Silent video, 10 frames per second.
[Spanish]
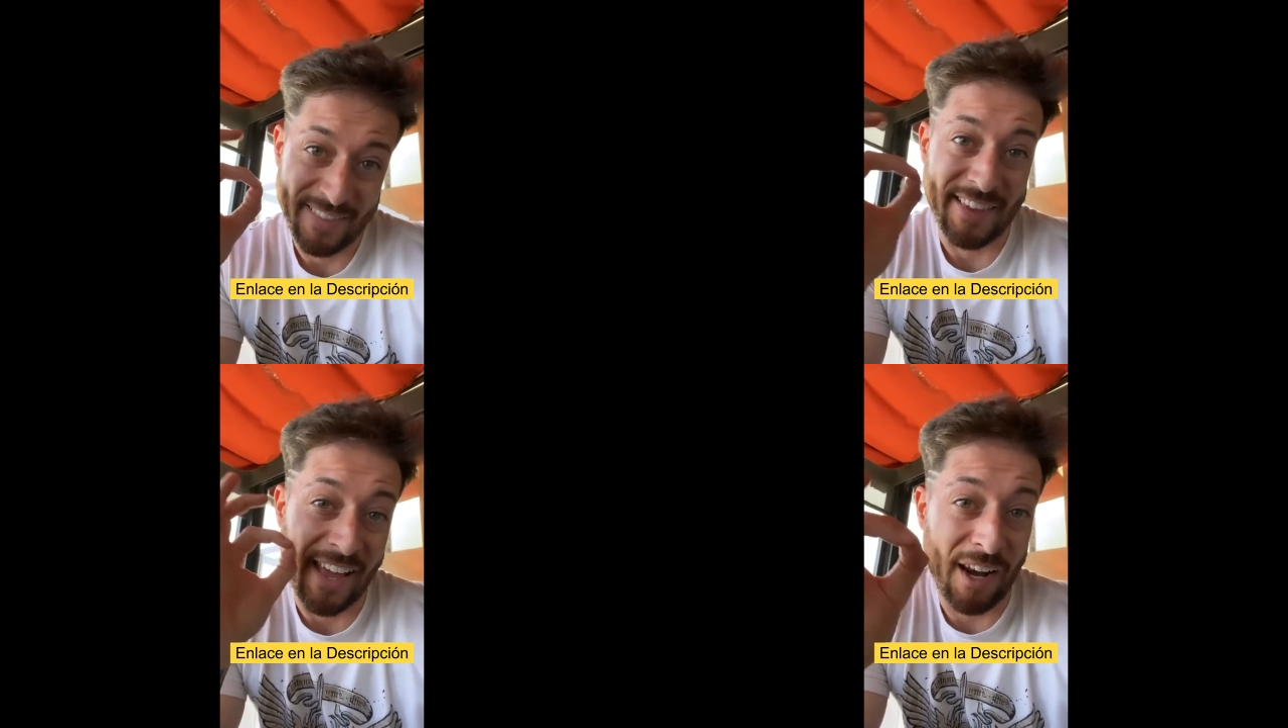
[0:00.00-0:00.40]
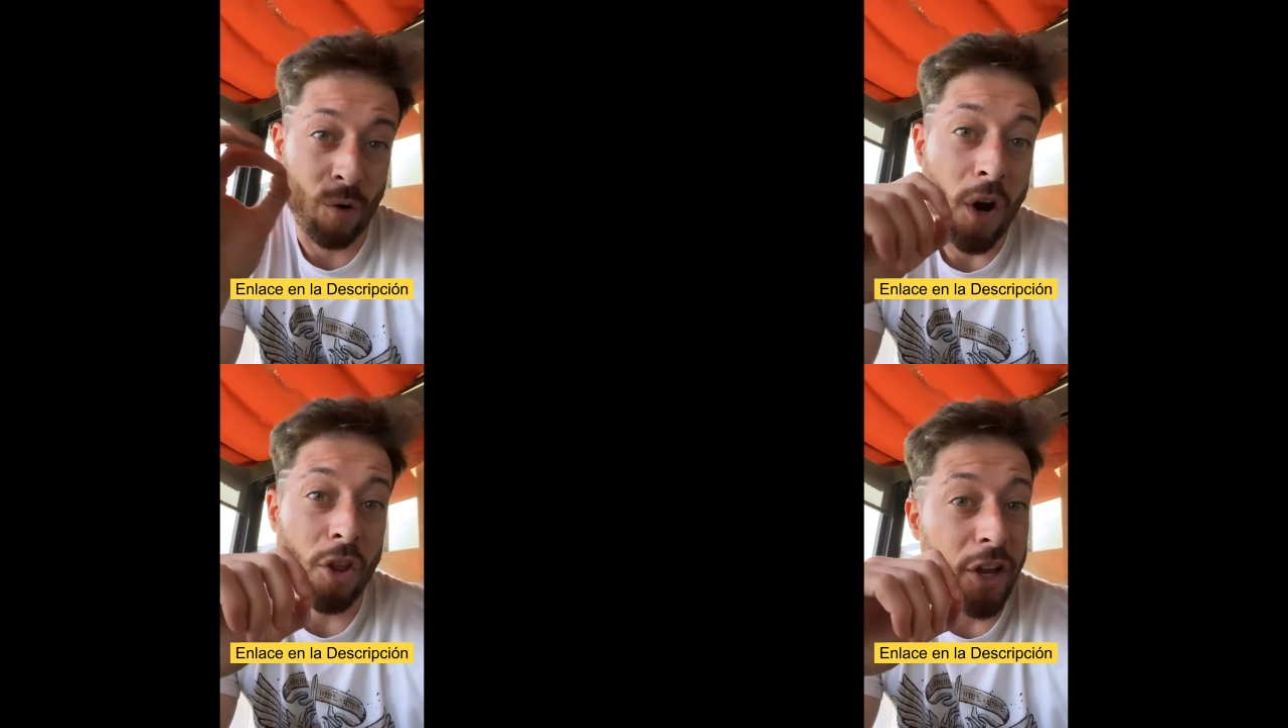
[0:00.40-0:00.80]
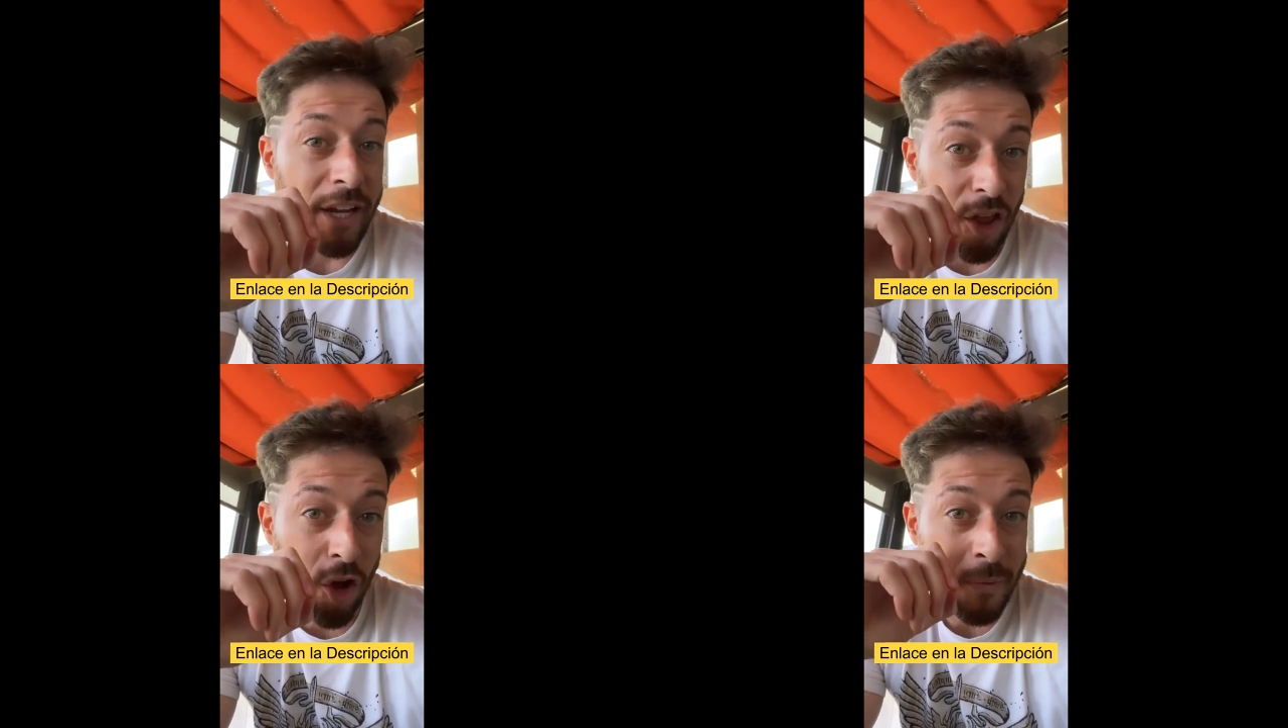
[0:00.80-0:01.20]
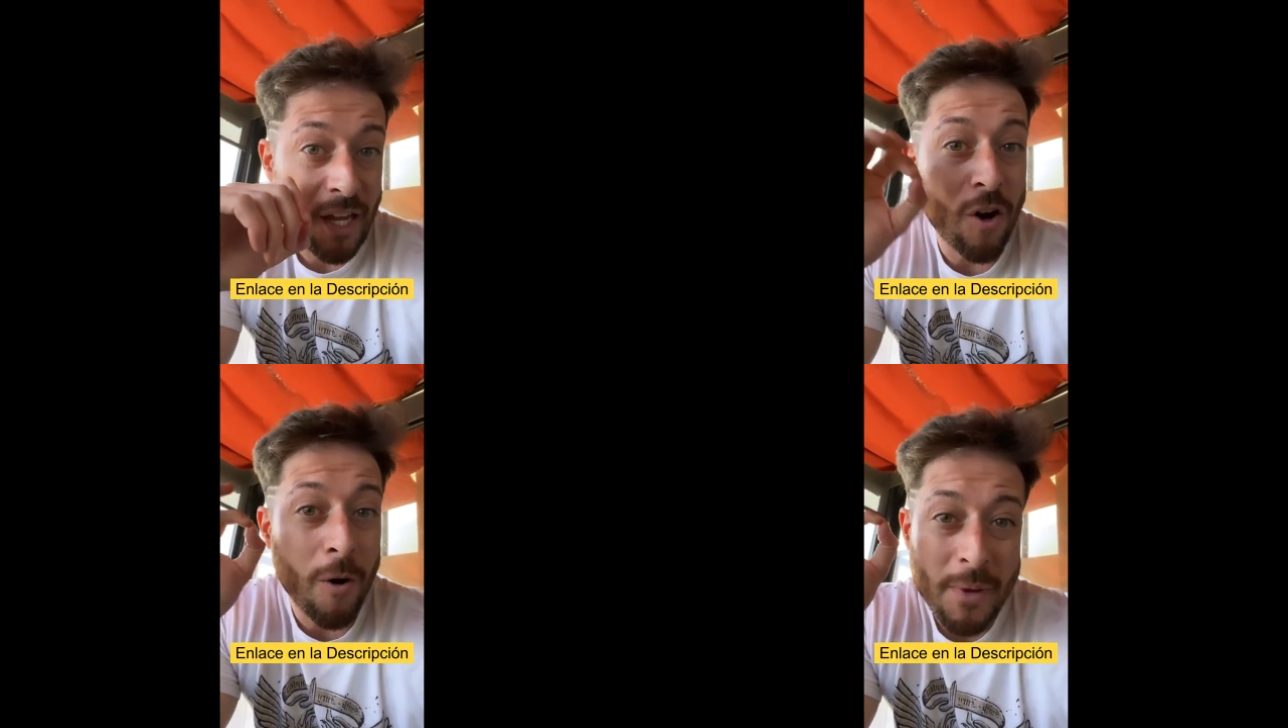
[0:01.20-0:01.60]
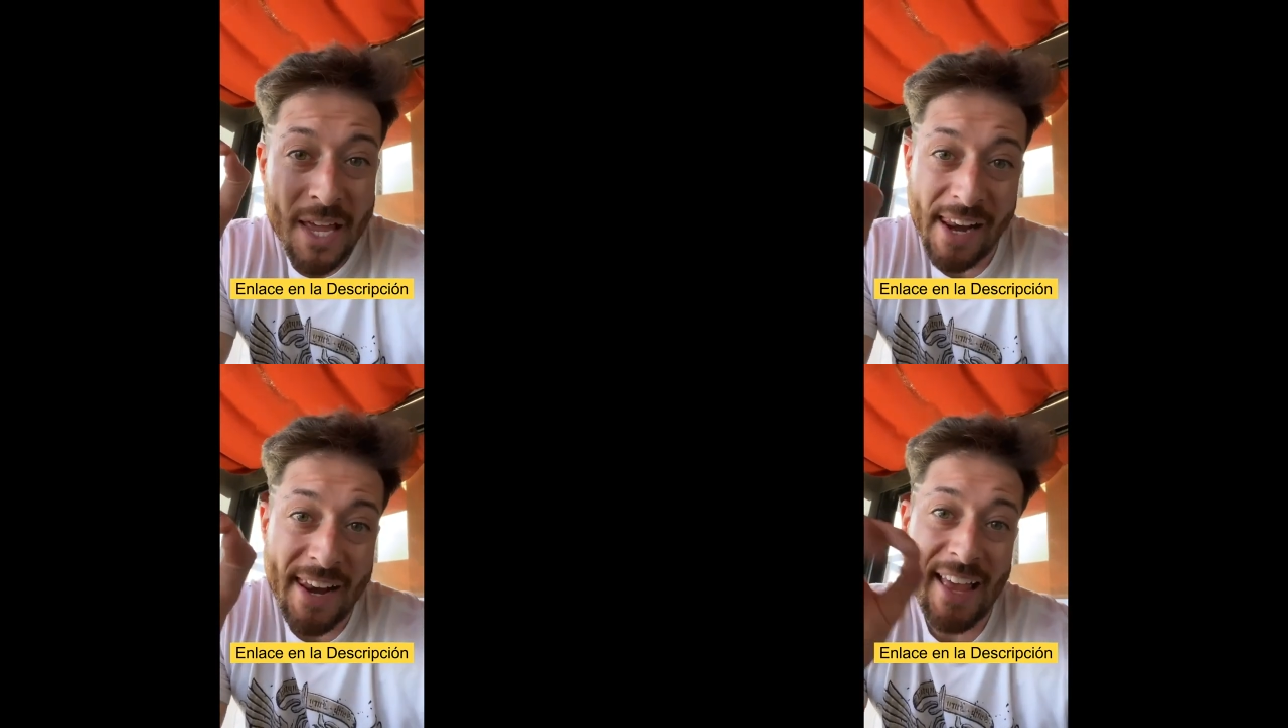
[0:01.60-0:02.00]
Te recuerdo hoy que es domingo,
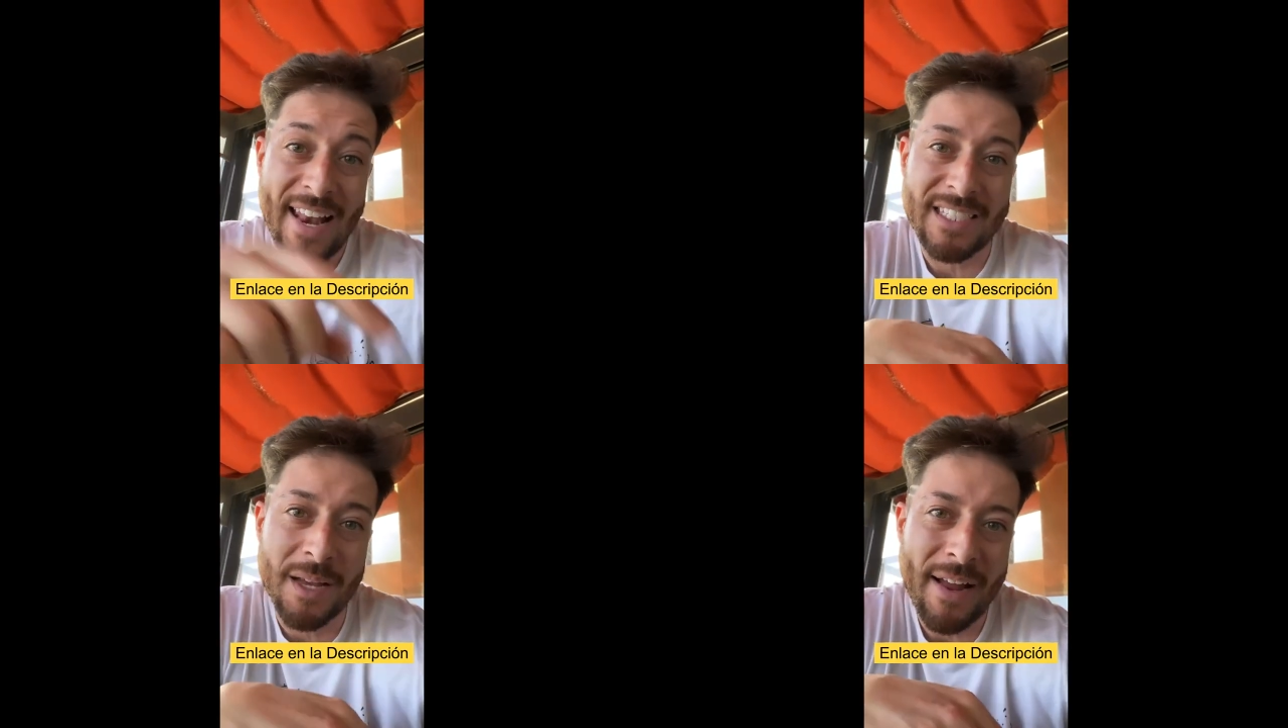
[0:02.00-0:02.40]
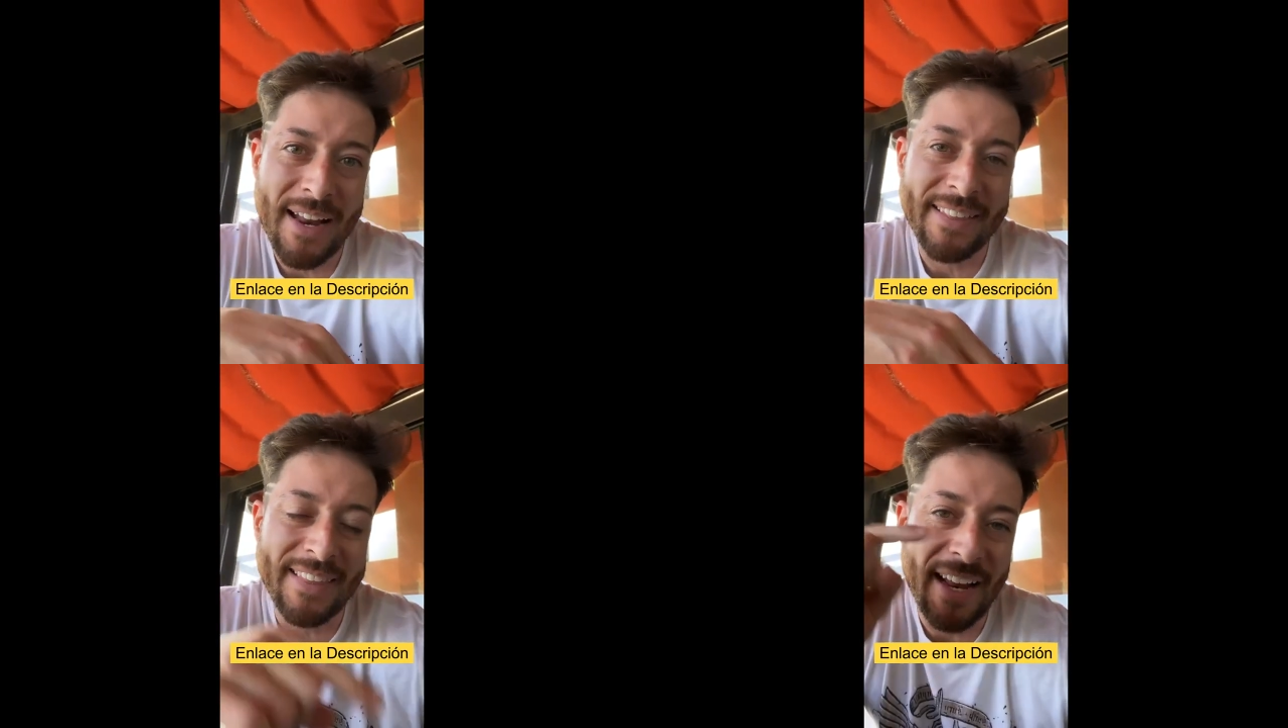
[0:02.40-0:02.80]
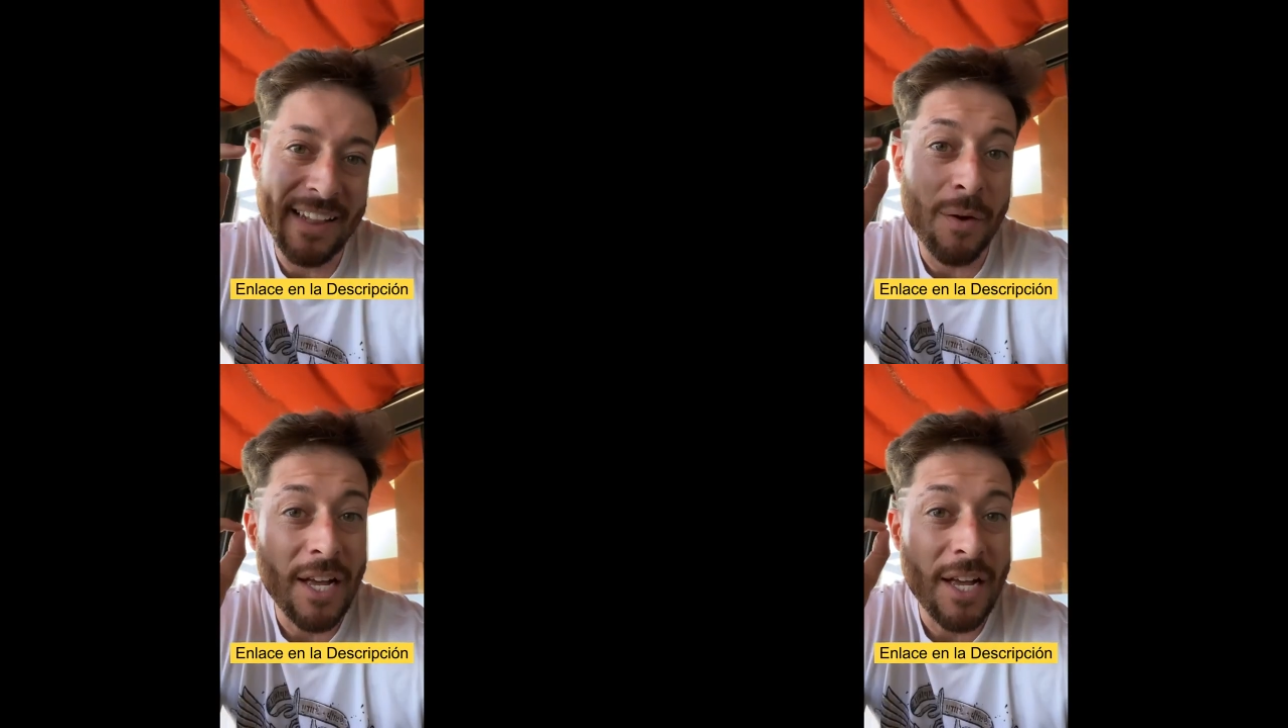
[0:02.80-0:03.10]
viernes de la semana entrante,